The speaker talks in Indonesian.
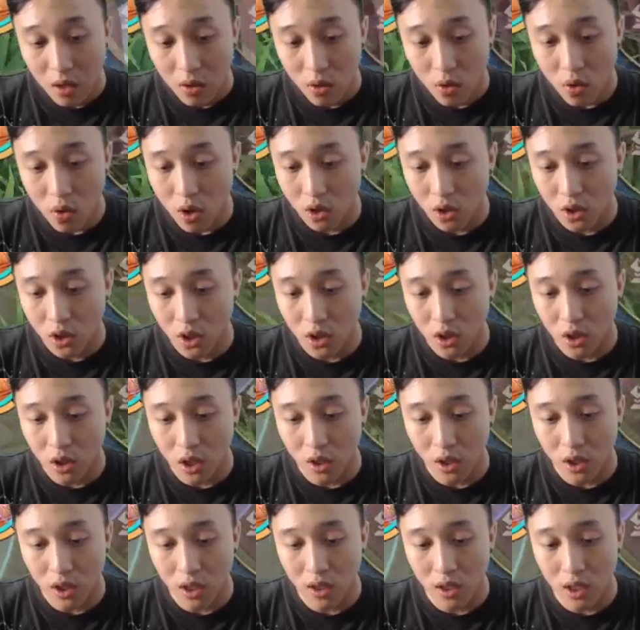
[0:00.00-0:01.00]
Wah gila
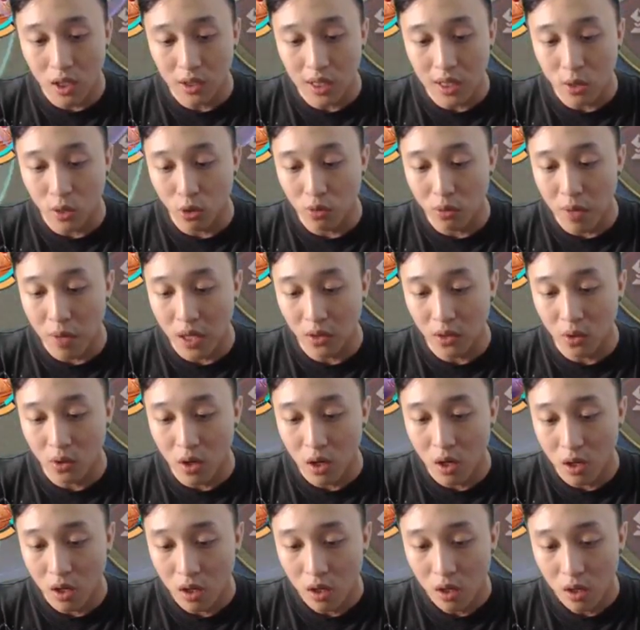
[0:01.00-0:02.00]
gila gila takut banget
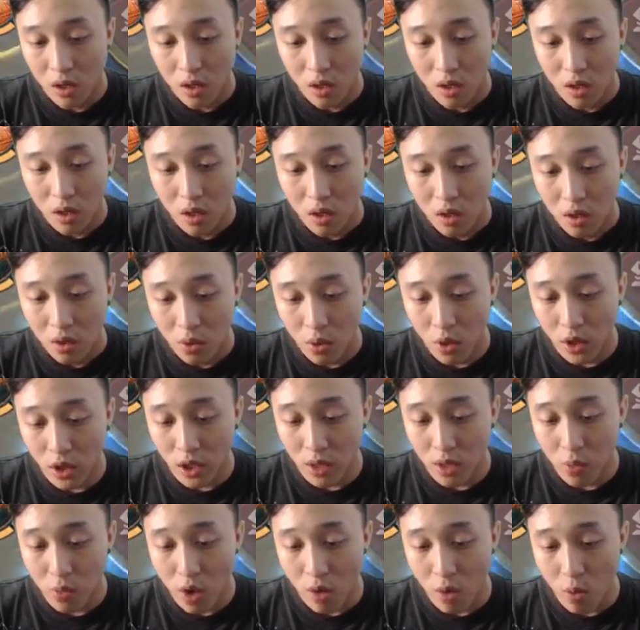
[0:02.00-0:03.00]
gua. Gua
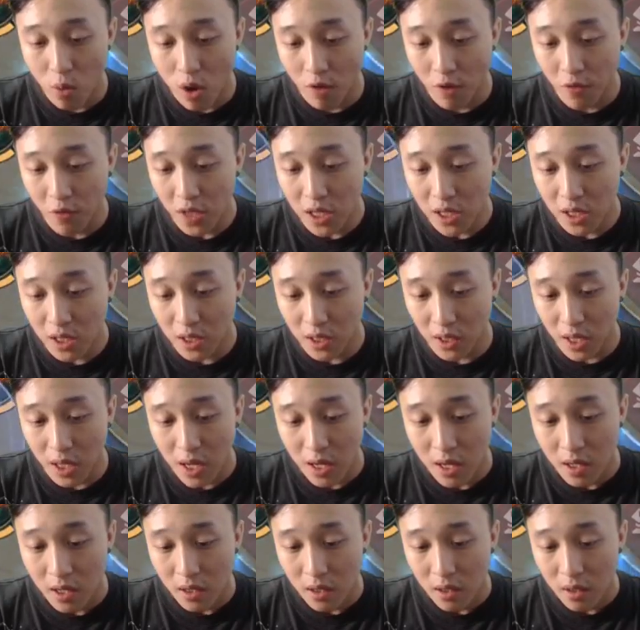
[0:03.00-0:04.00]
jadi buang-buang freaker ya.
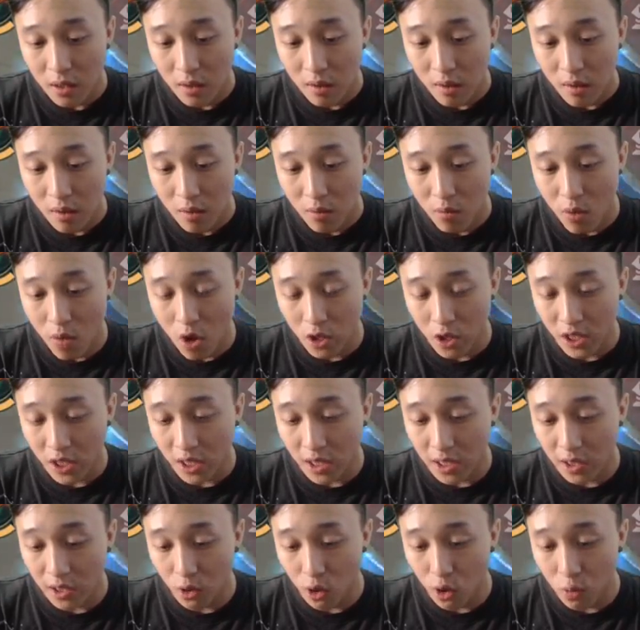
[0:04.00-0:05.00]
Mau
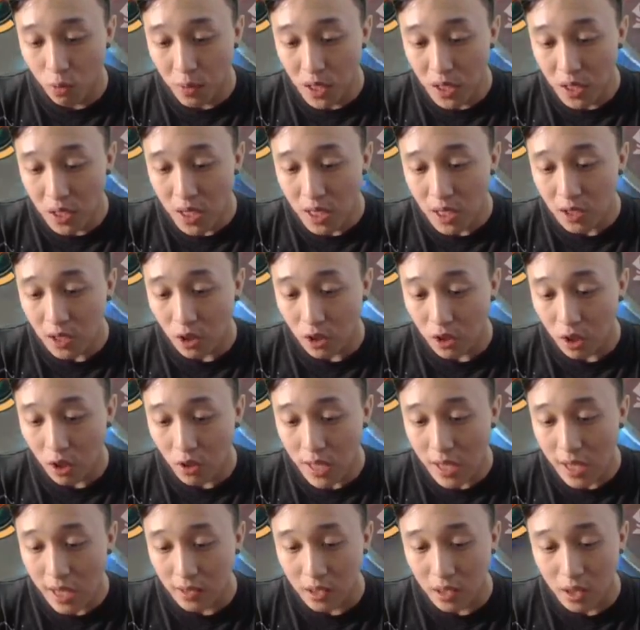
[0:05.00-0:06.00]
kill rubinya tahu-tahu
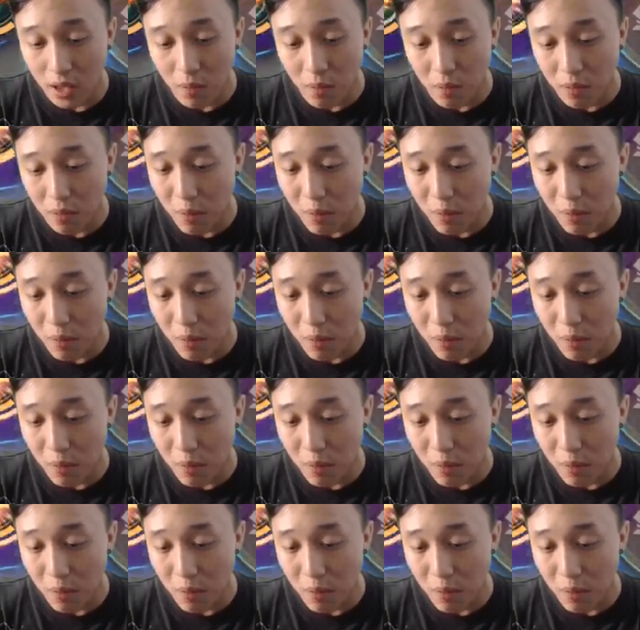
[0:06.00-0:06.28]
datang